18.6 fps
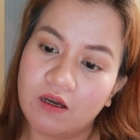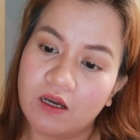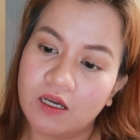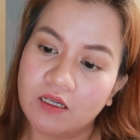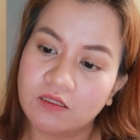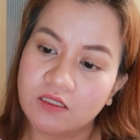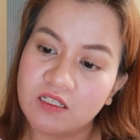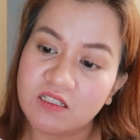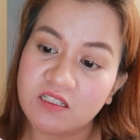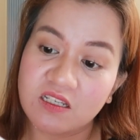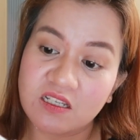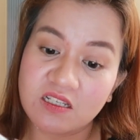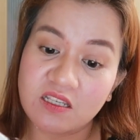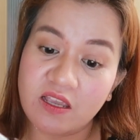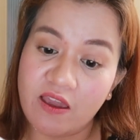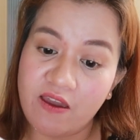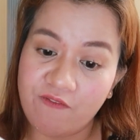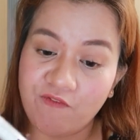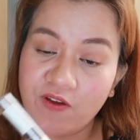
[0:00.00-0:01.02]
I think
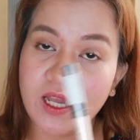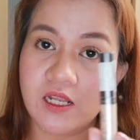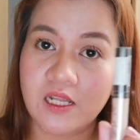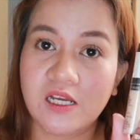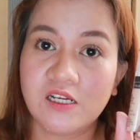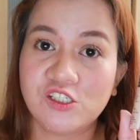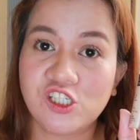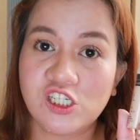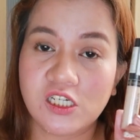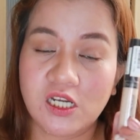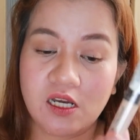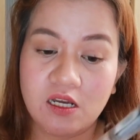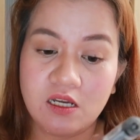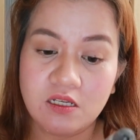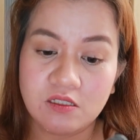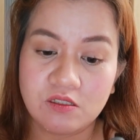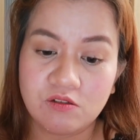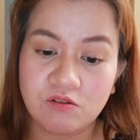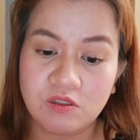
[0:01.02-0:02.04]
6ml lang
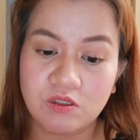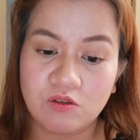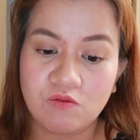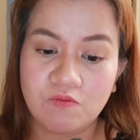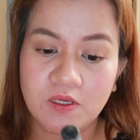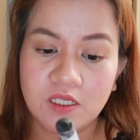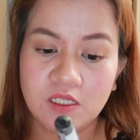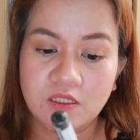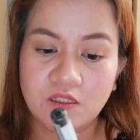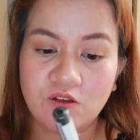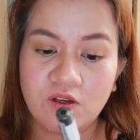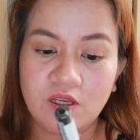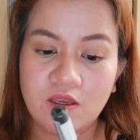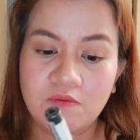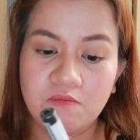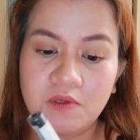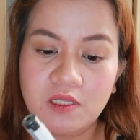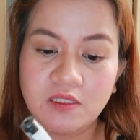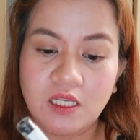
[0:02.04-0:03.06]
siya. So, hindi ko makita
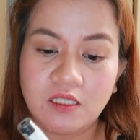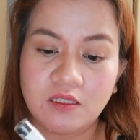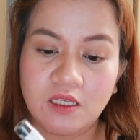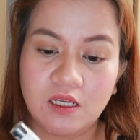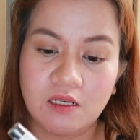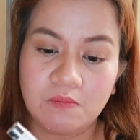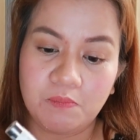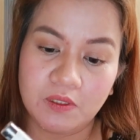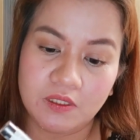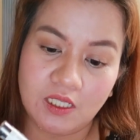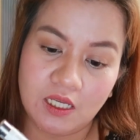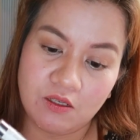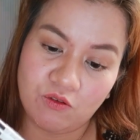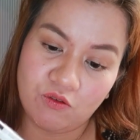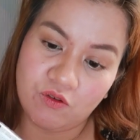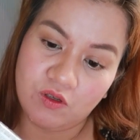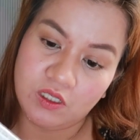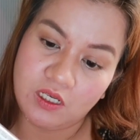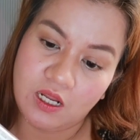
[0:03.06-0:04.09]
yung ml. Tatagal pa
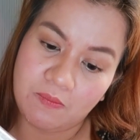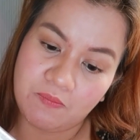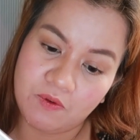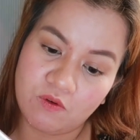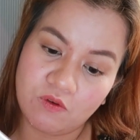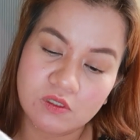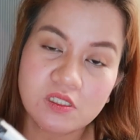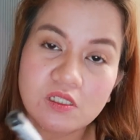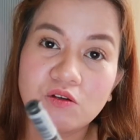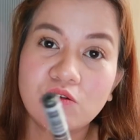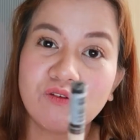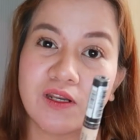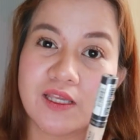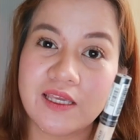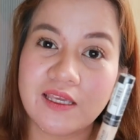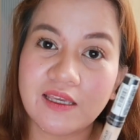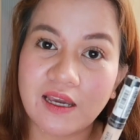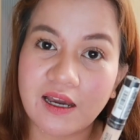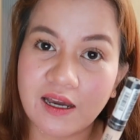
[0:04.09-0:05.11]
tayo kung hanapin ko. Kasi
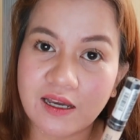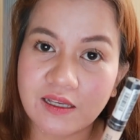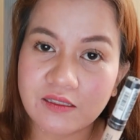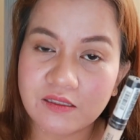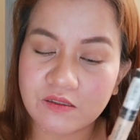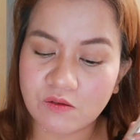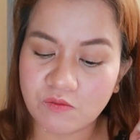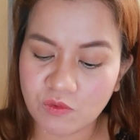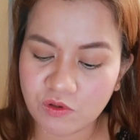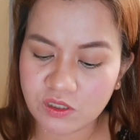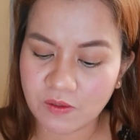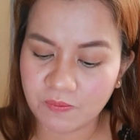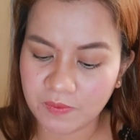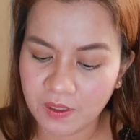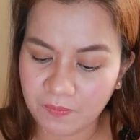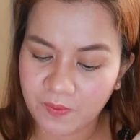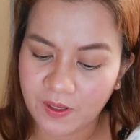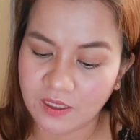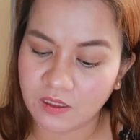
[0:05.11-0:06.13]
Korean. So, most of
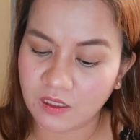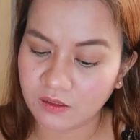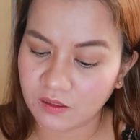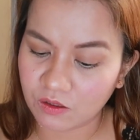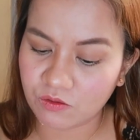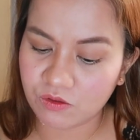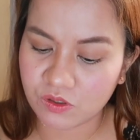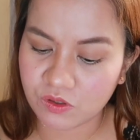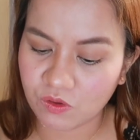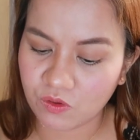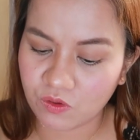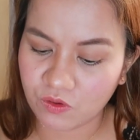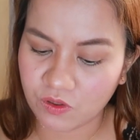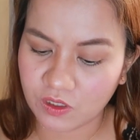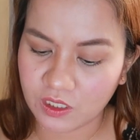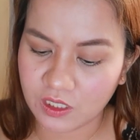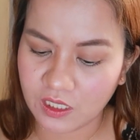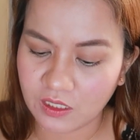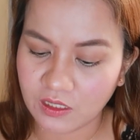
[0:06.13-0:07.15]
the product na gusto ko
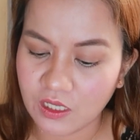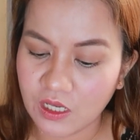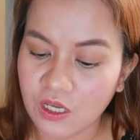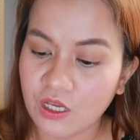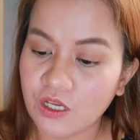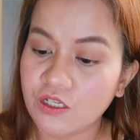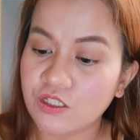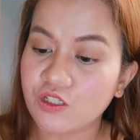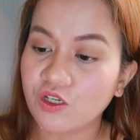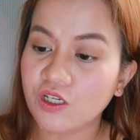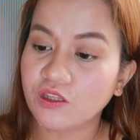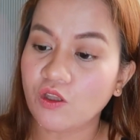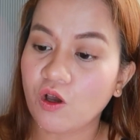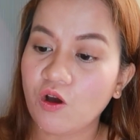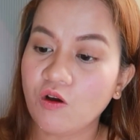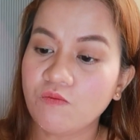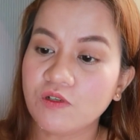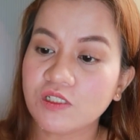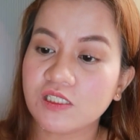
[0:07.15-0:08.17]
Korean. So, it
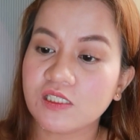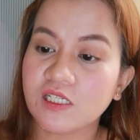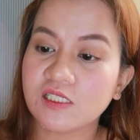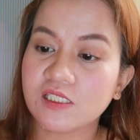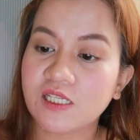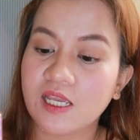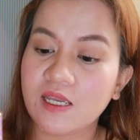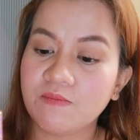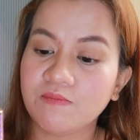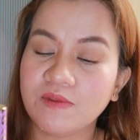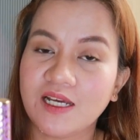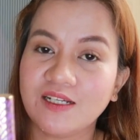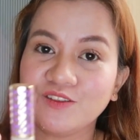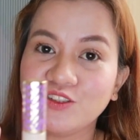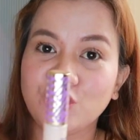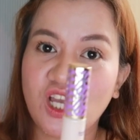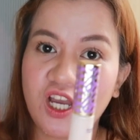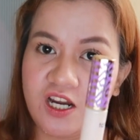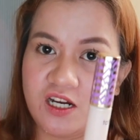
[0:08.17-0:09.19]
almost the same
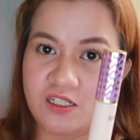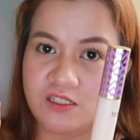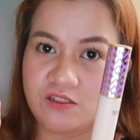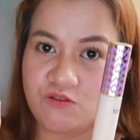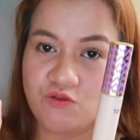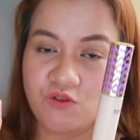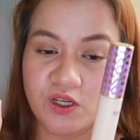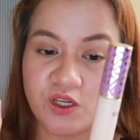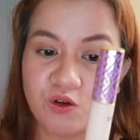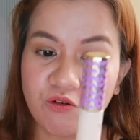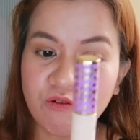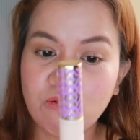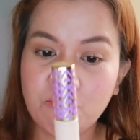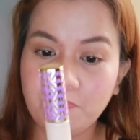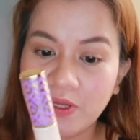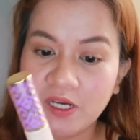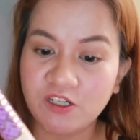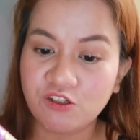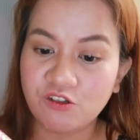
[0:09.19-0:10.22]
ng Tarte. Kung
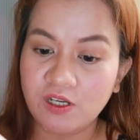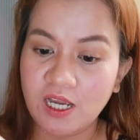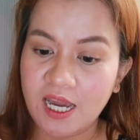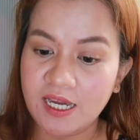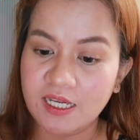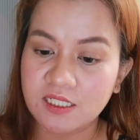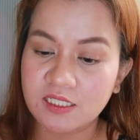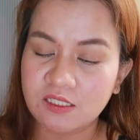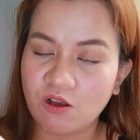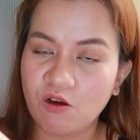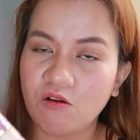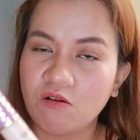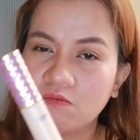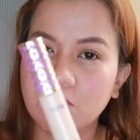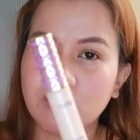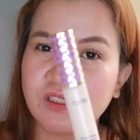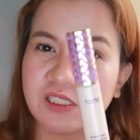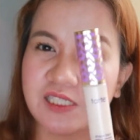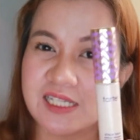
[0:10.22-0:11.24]
i-compare nyo guys,
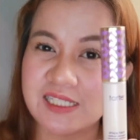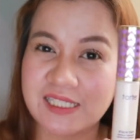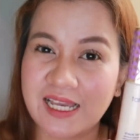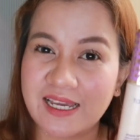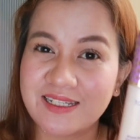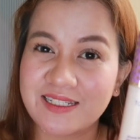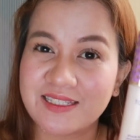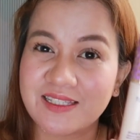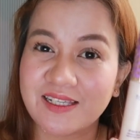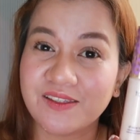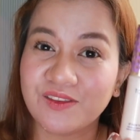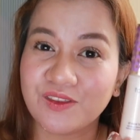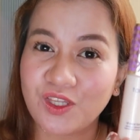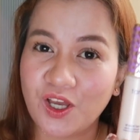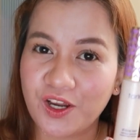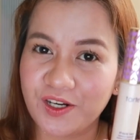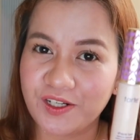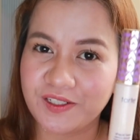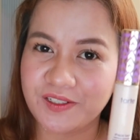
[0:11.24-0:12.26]
almost the size
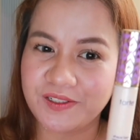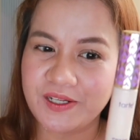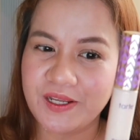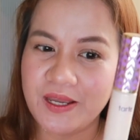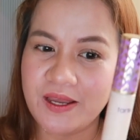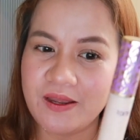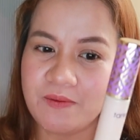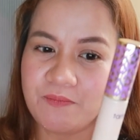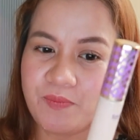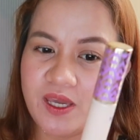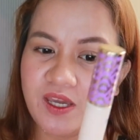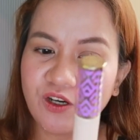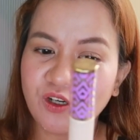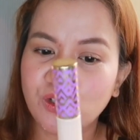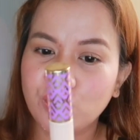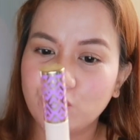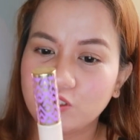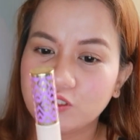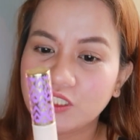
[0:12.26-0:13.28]
ng Tarte.
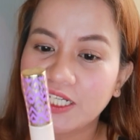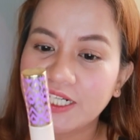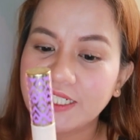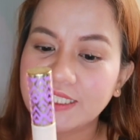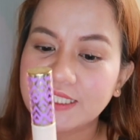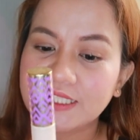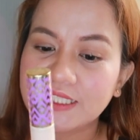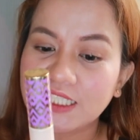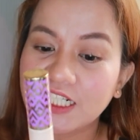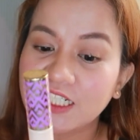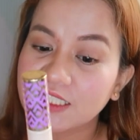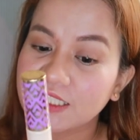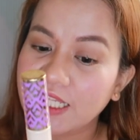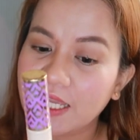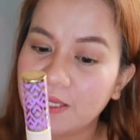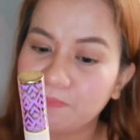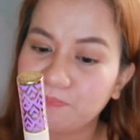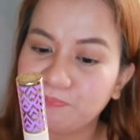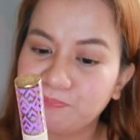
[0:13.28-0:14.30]
Pero, Tarte, Tarte
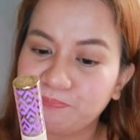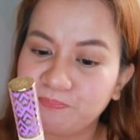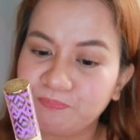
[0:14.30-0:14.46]
tape